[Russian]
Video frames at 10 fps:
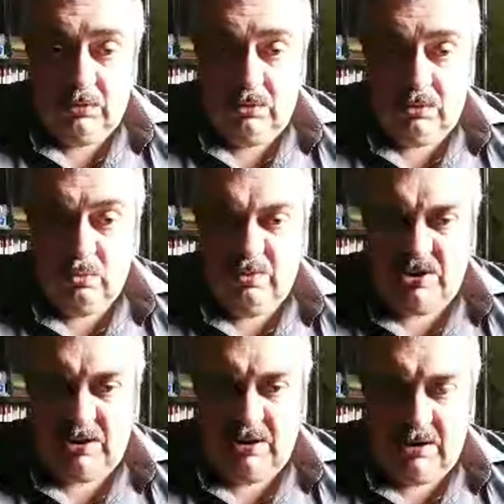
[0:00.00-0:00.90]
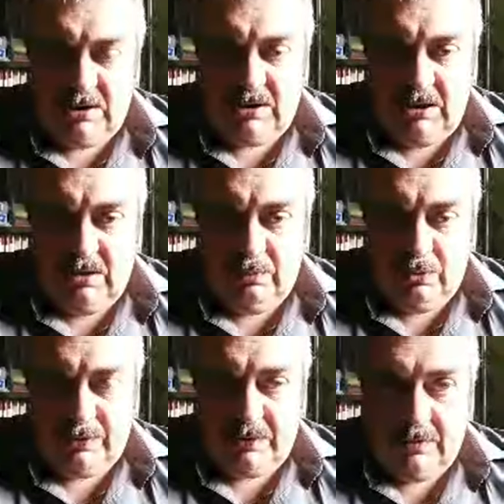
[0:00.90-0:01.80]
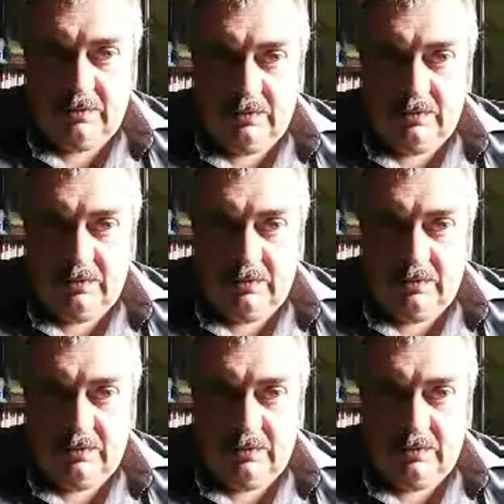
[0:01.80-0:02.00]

то есть кубические отношения просто –